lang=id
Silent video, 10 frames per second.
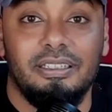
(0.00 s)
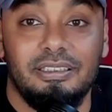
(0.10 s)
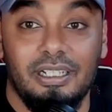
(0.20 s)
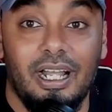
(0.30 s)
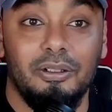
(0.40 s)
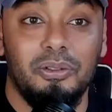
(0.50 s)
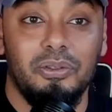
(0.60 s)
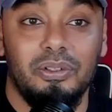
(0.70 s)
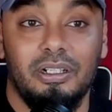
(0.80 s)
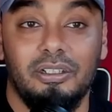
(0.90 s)

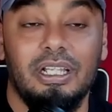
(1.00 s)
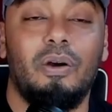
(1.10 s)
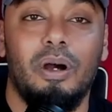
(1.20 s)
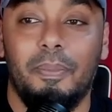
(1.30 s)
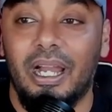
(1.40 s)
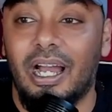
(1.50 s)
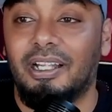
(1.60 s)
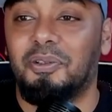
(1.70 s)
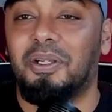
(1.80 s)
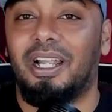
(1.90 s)
selalu, lo tahu apa yang
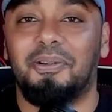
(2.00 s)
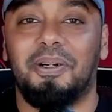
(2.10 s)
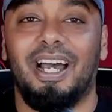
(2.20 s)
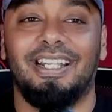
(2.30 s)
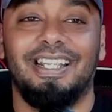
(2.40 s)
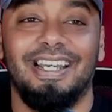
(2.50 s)
akan gue lakukan.